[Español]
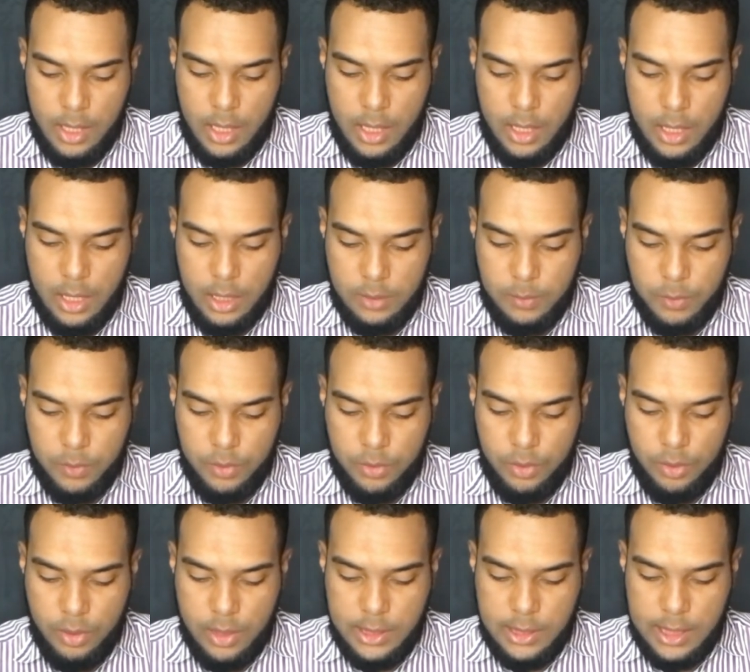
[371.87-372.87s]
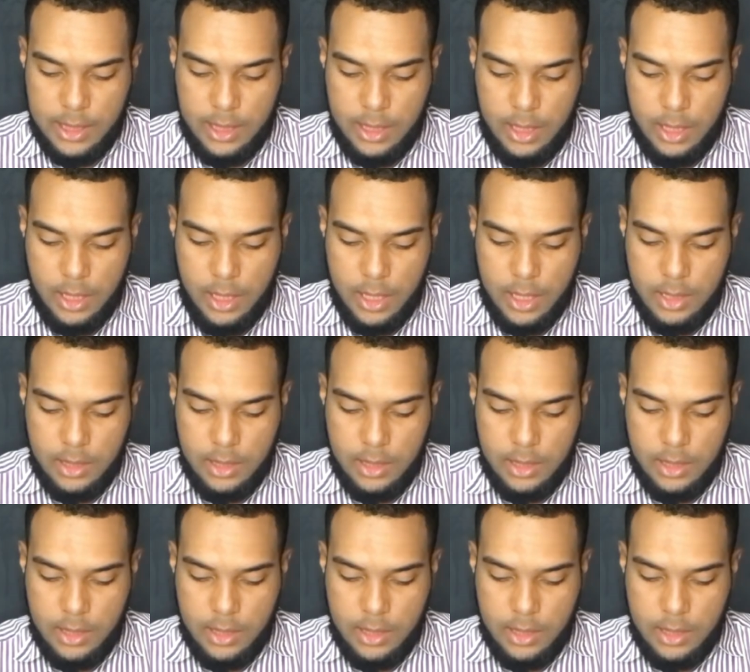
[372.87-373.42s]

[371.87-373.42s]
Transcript: le respondió a Shakira